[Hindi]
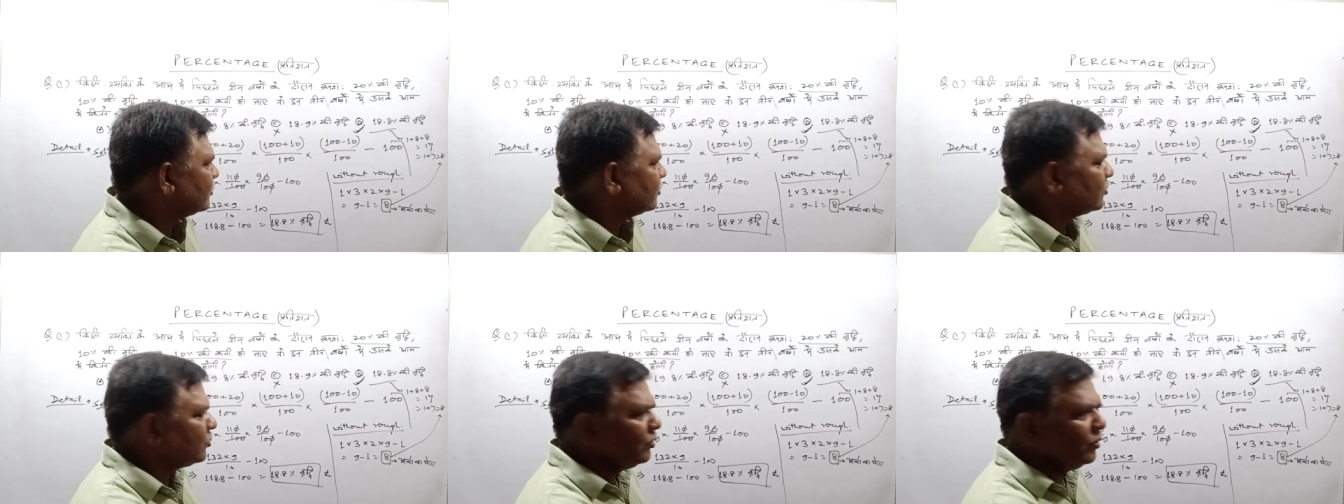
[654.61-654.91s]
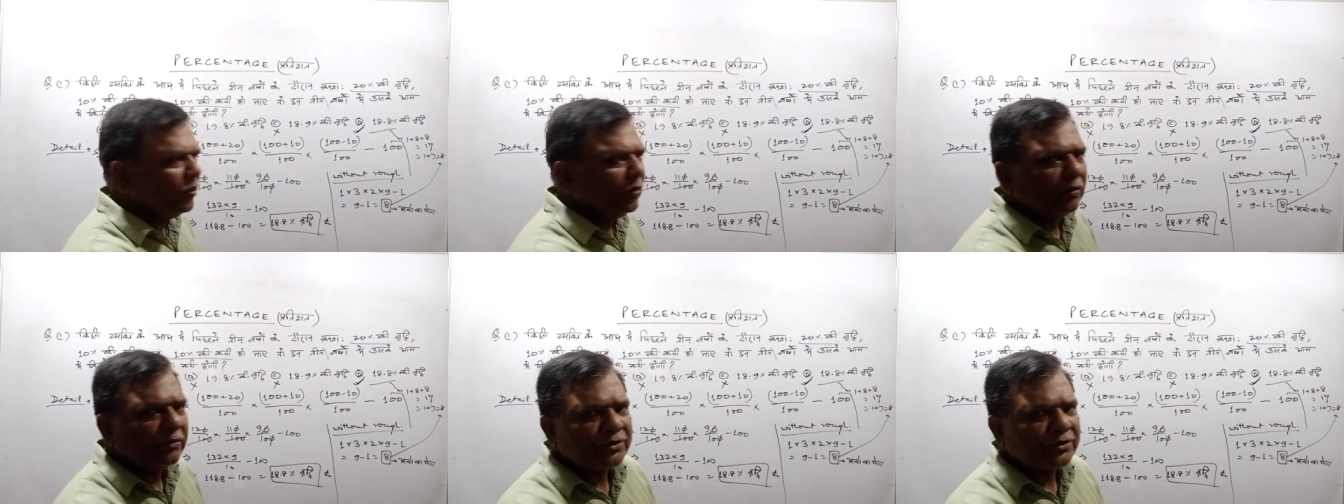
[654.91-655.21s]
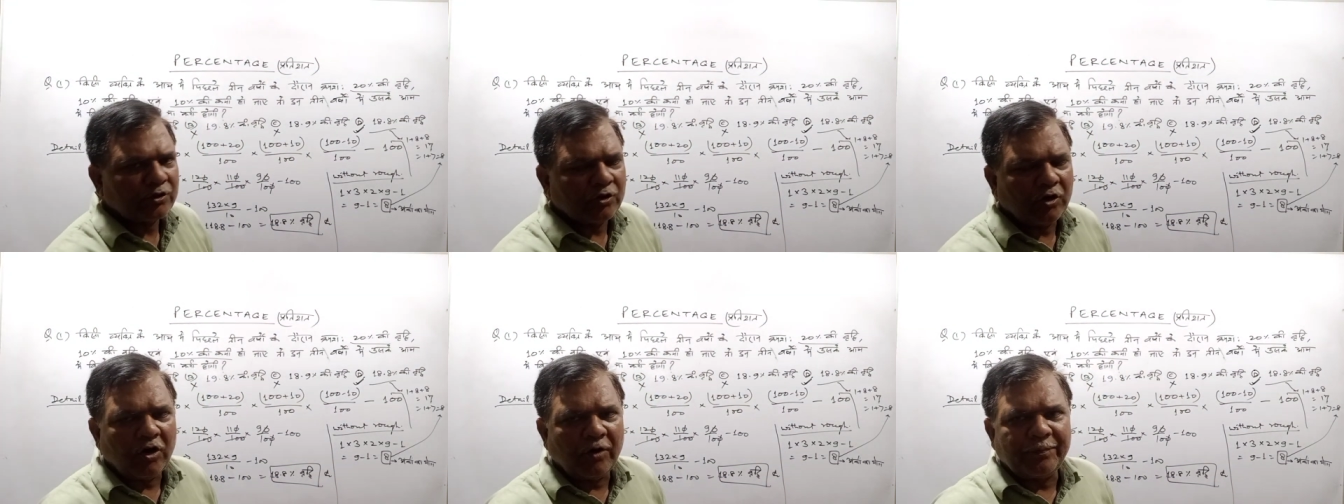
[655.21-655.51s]
तो
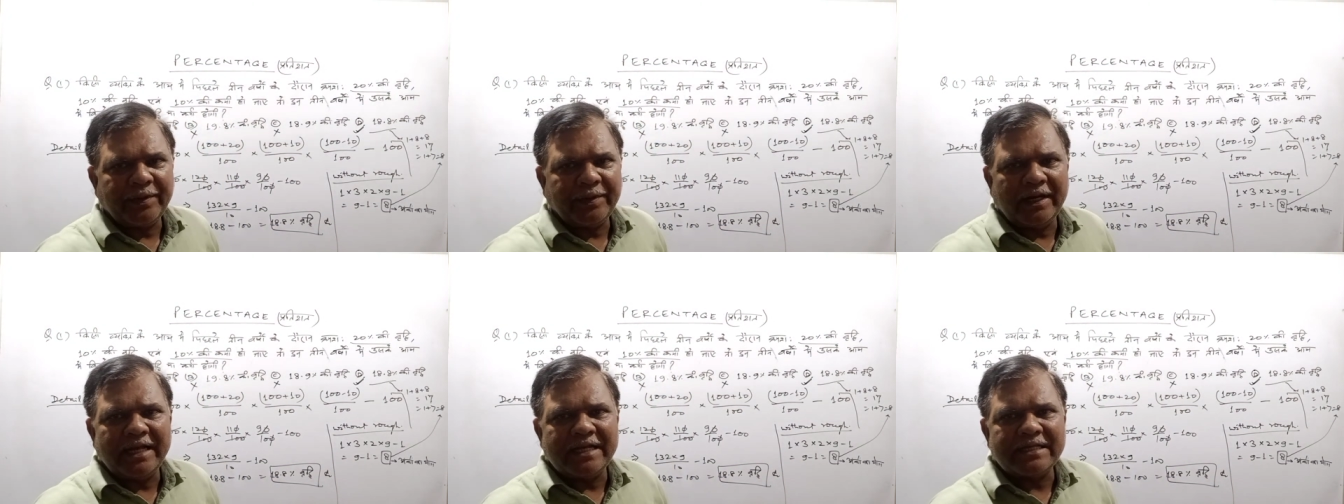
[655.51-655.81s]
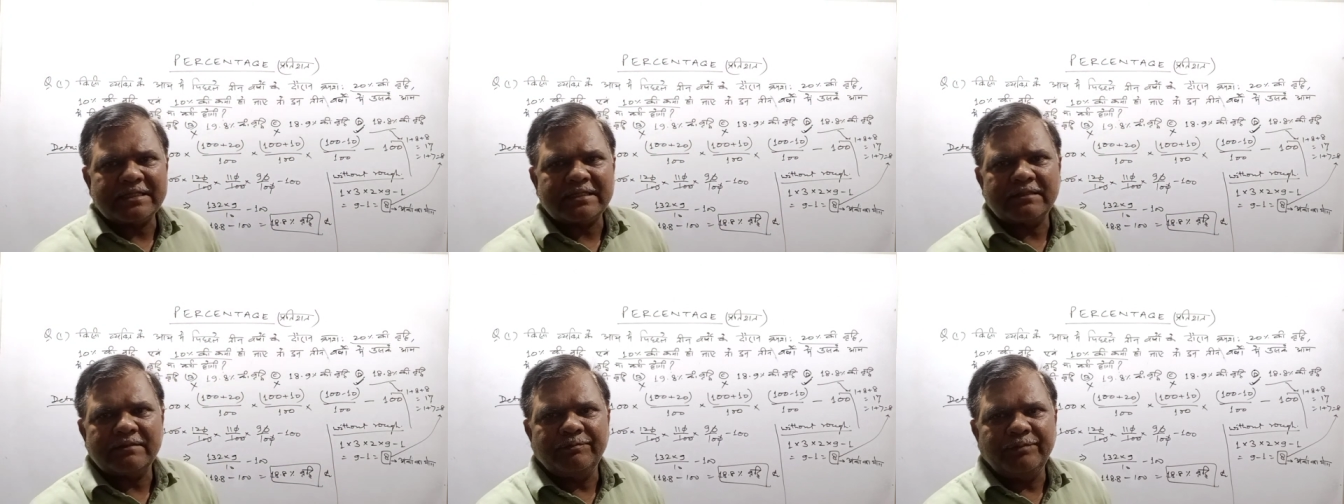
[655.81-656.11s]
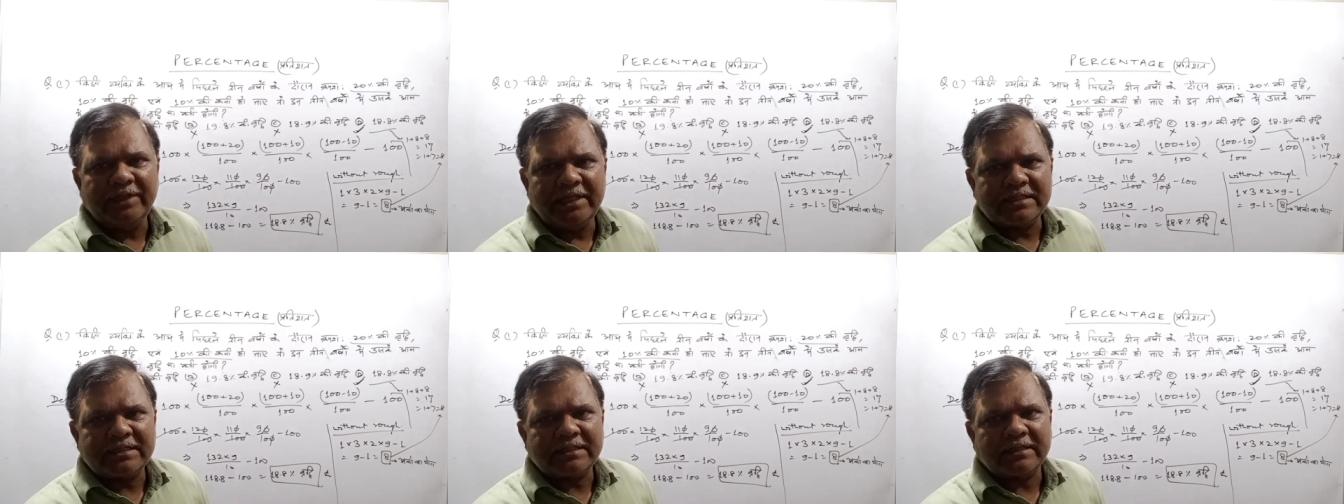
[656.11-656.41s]
सौ प्लस
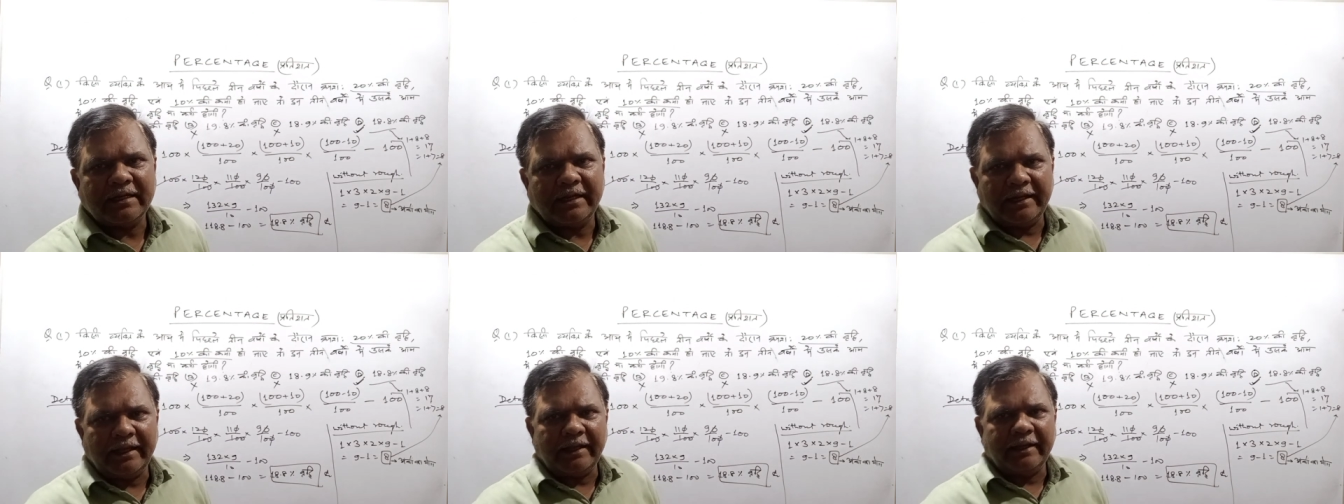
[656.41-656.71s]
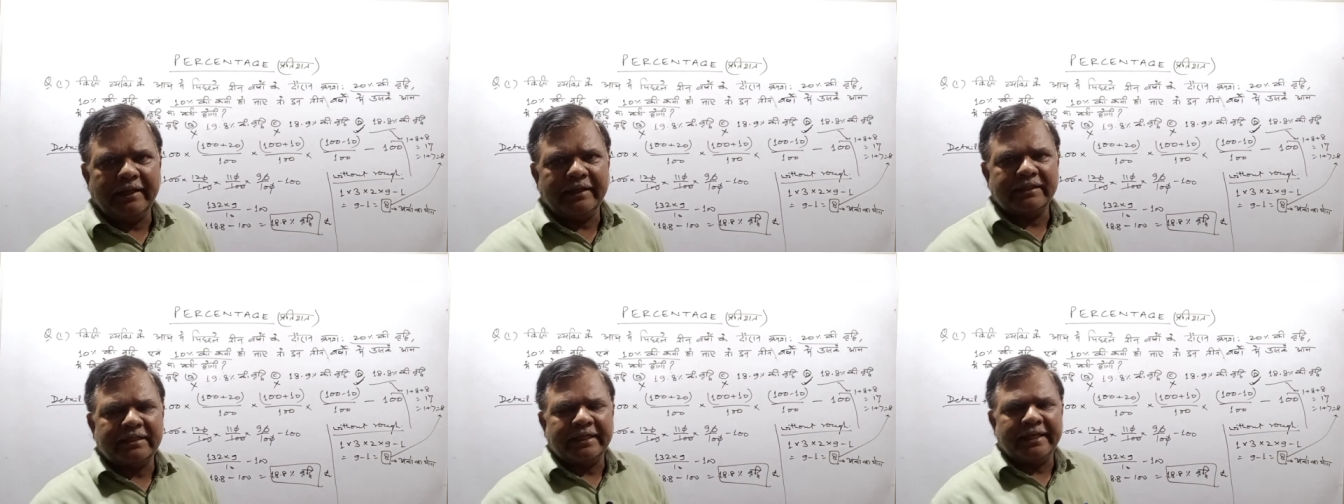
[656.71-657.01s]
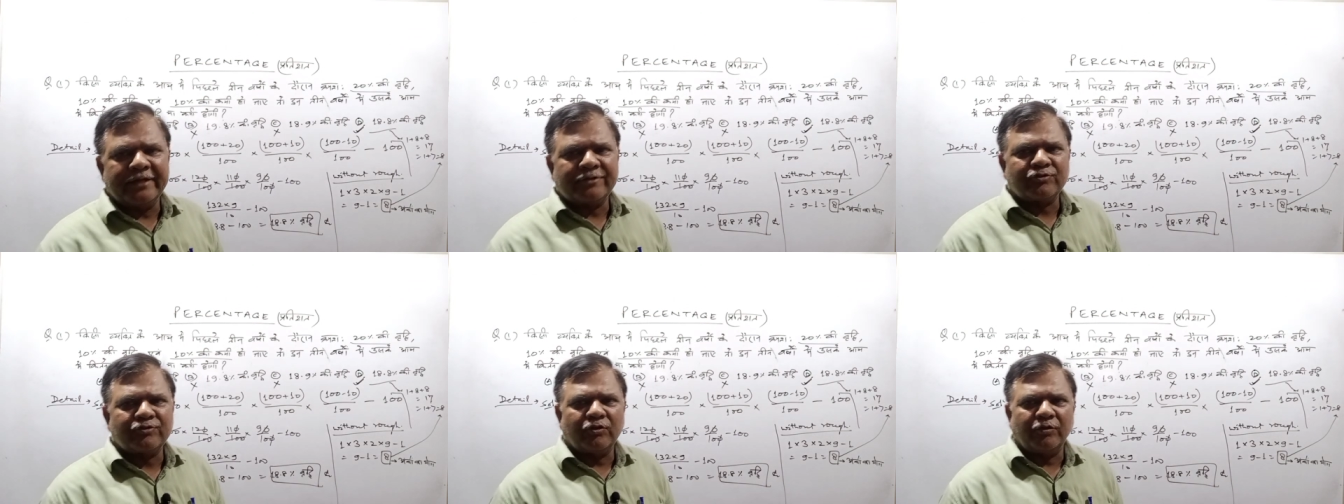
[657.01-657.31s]
बीस करेंगे तो
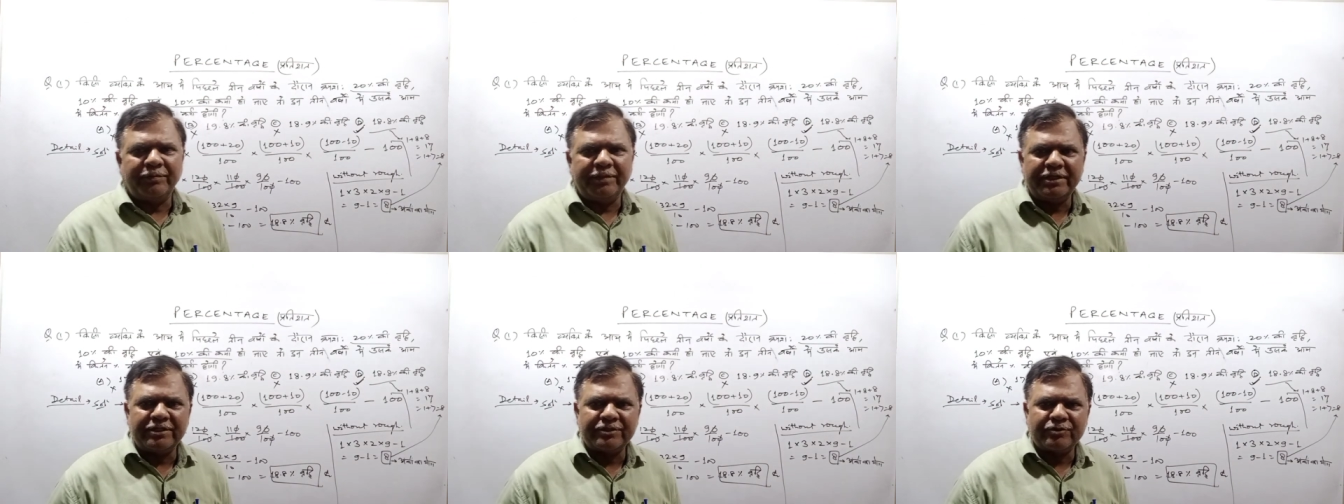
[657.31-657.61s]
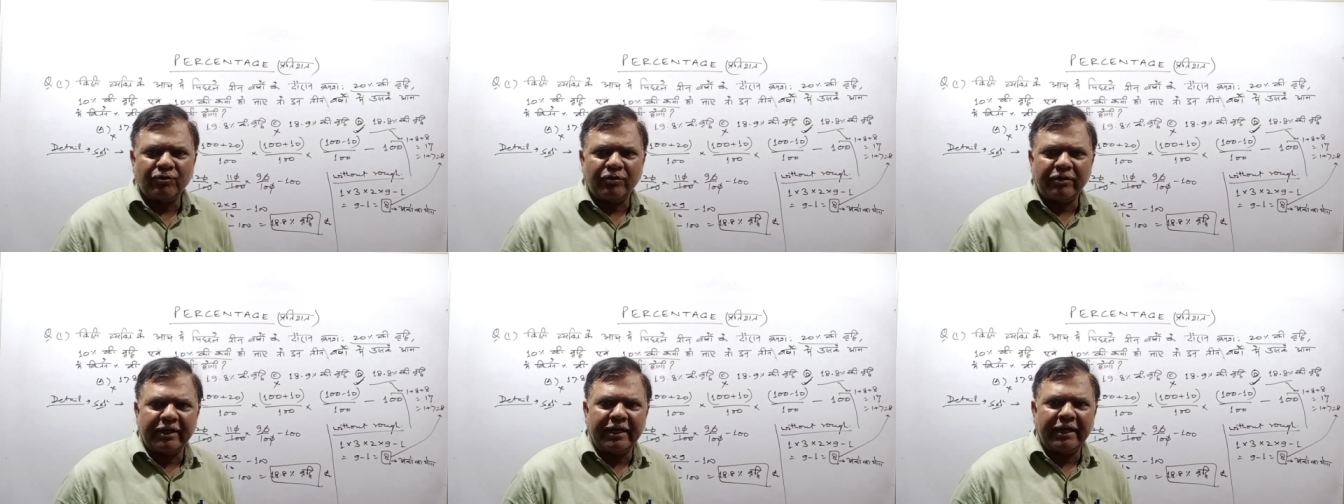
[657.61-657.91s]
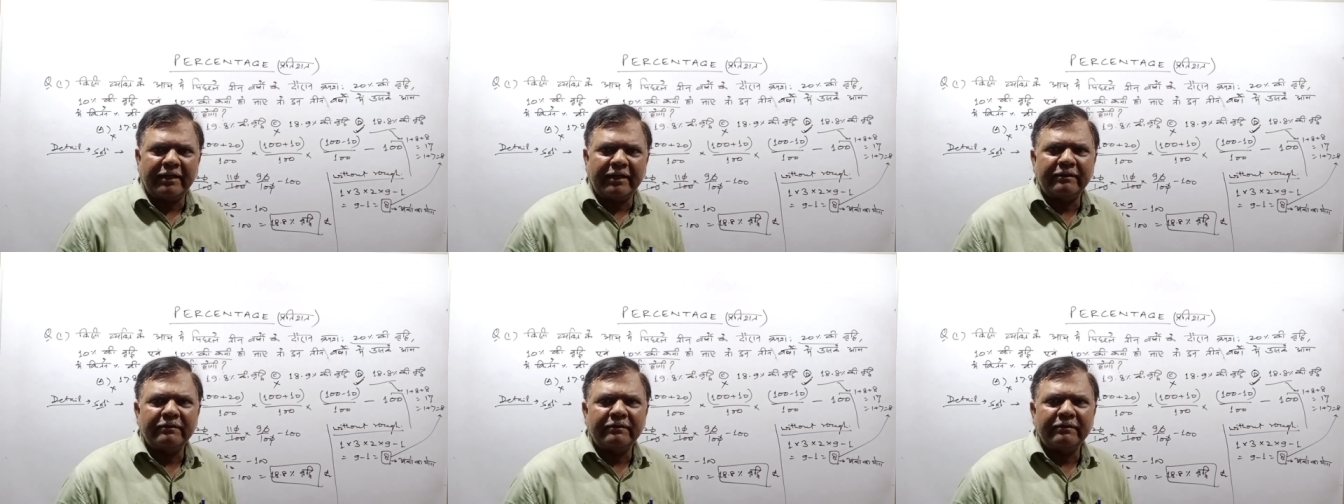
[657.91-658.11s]
एक सौ बीस हो गया